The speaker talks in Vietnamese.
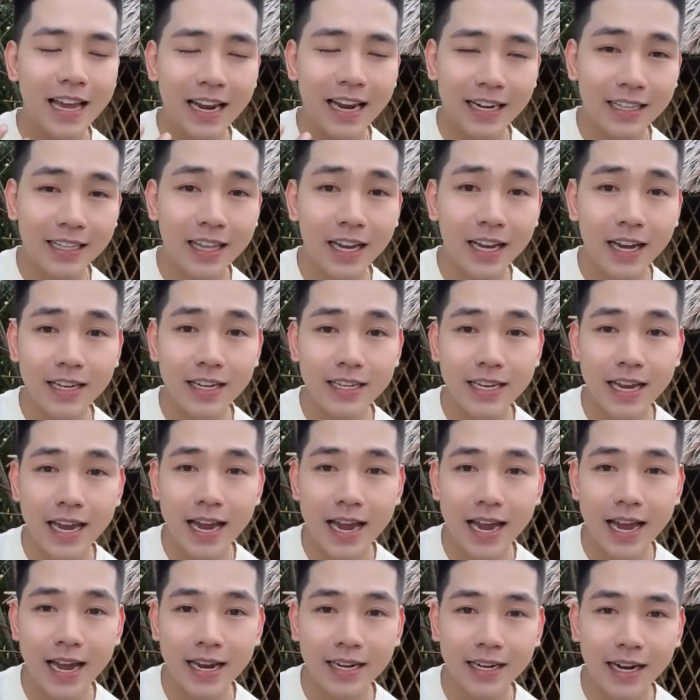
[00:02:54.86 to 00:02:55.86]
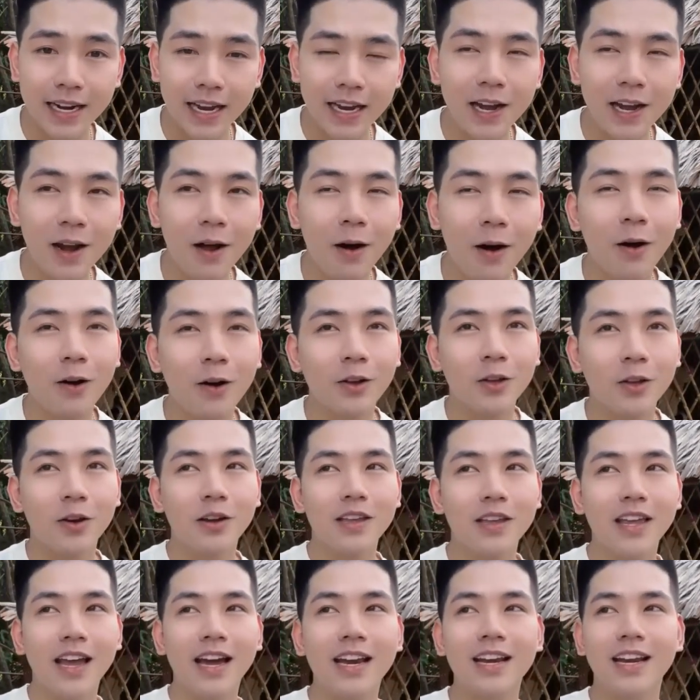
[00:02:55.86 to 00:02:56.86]
đang tập thói quen cho nó rồi.
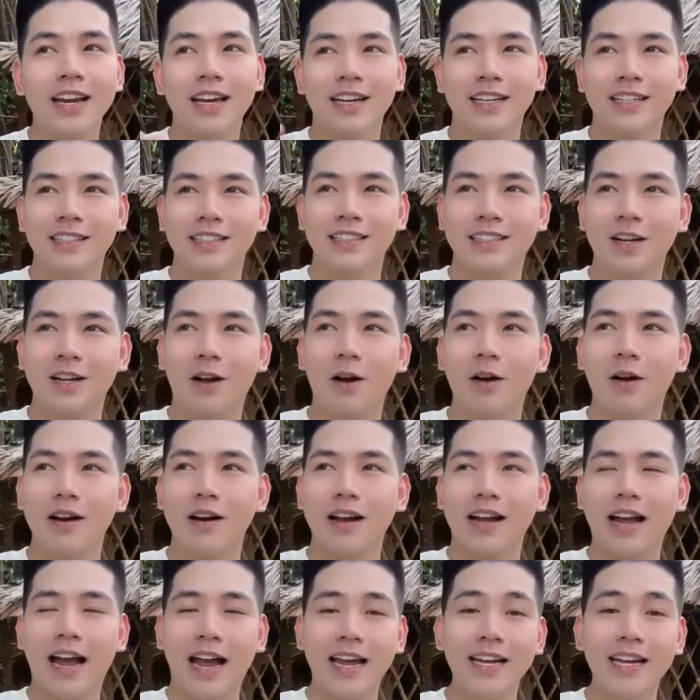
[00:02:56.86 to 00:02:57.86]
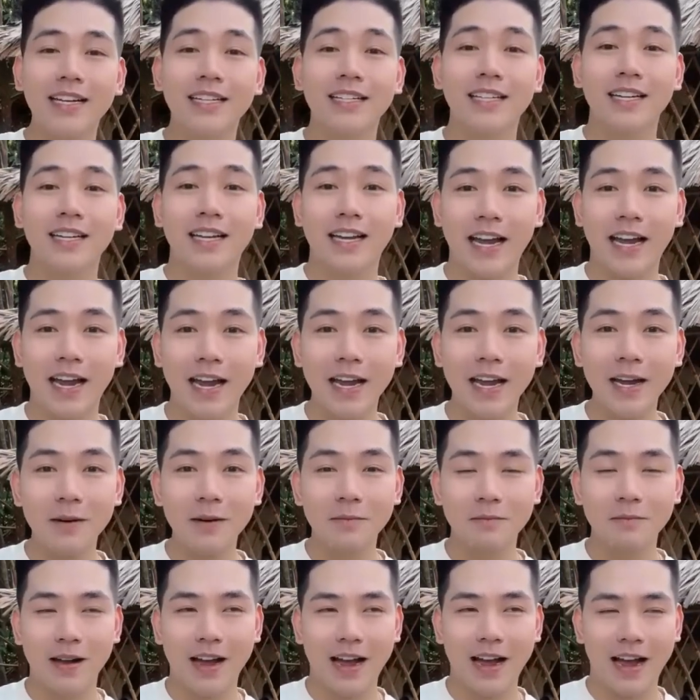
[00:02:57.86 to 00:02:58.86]
Cho nên cuộc sống của em, em phải
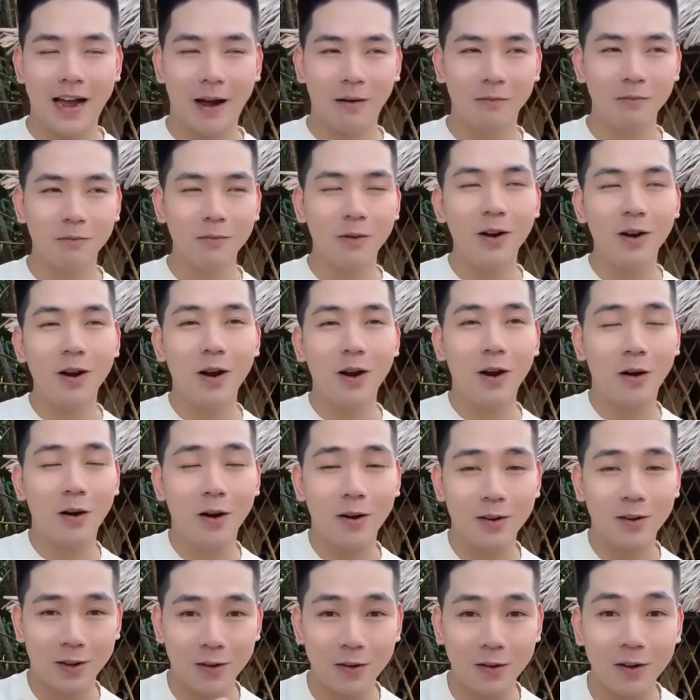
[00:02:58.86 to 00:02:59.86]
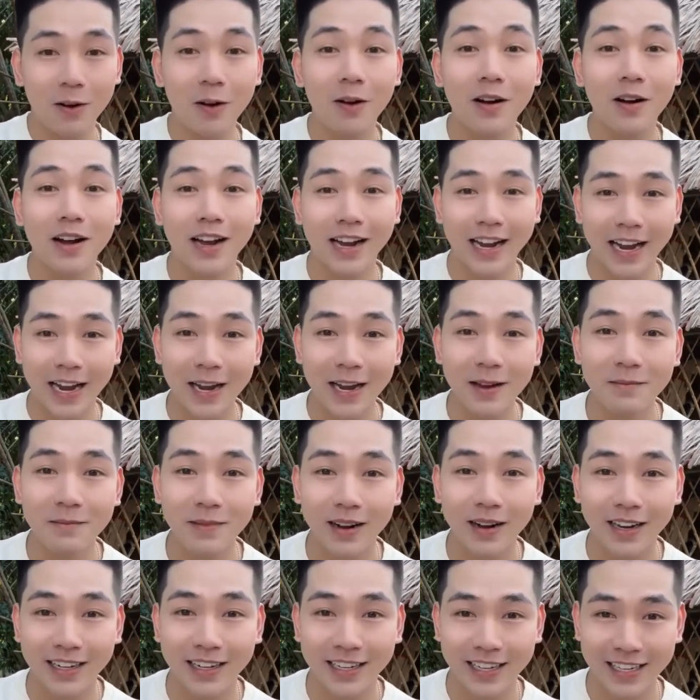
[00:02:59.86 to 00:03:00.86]
chắc chắn, cách giáo dục phải đảm bảo
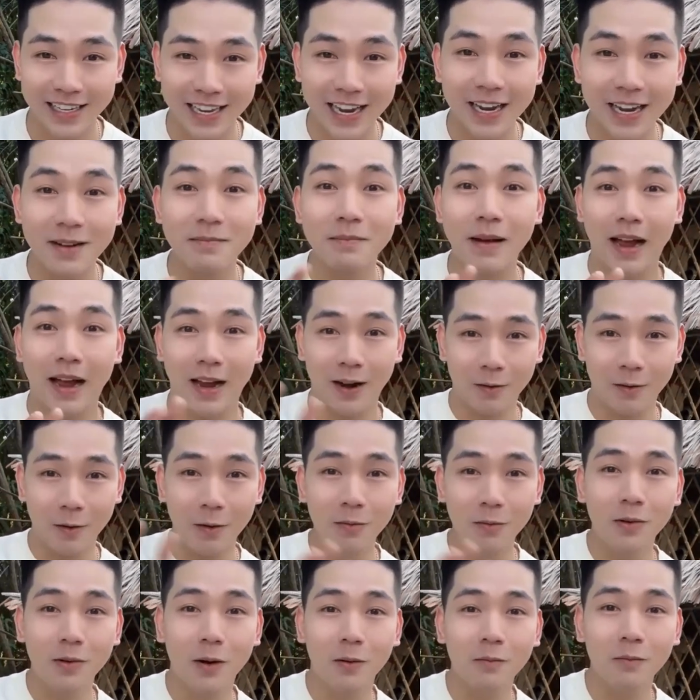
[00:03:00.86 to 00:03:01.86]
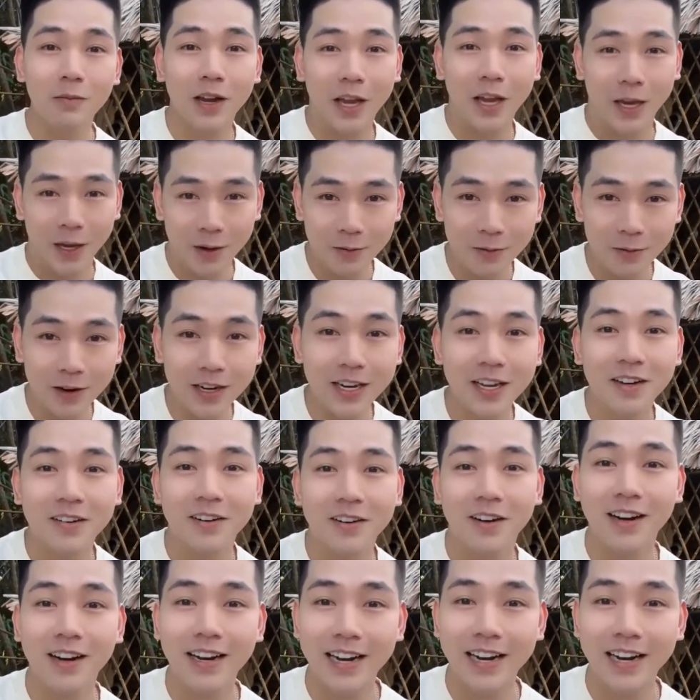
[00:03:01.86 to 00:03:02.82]
hơn người hỏi. Anh đáp trả